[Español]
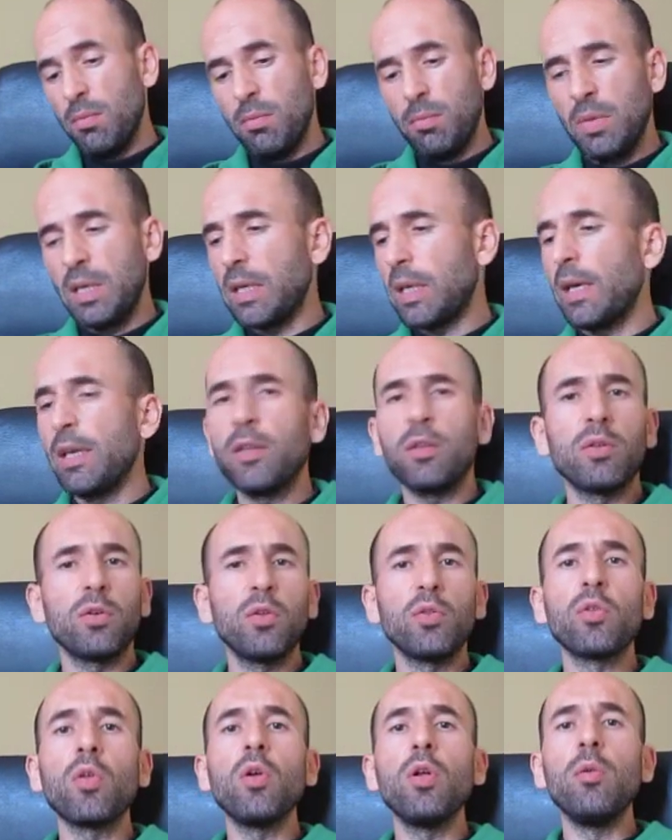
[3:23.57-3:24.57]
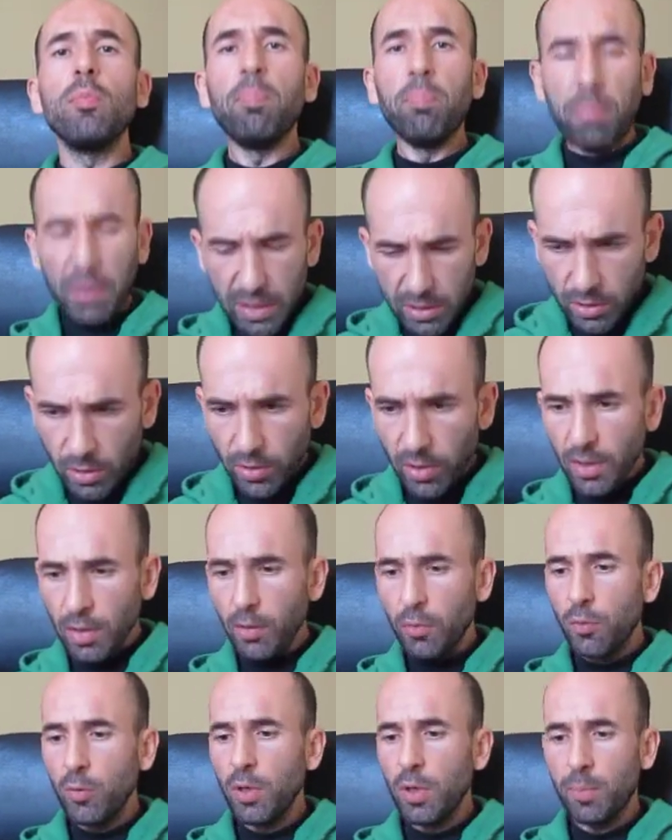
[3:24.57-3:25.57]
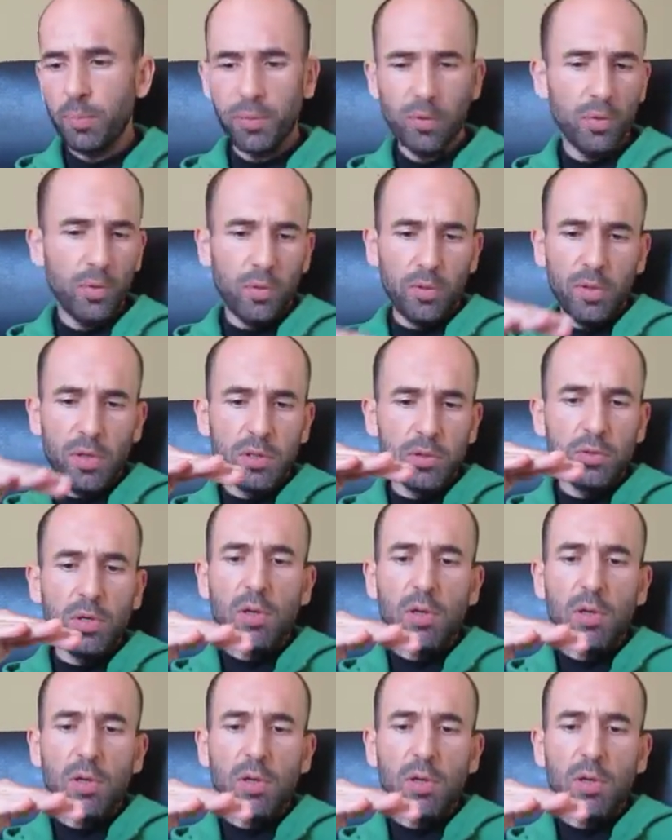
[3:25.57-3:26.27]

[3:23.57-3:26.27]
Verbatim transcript: me caí con todo el peso del cuerpo desde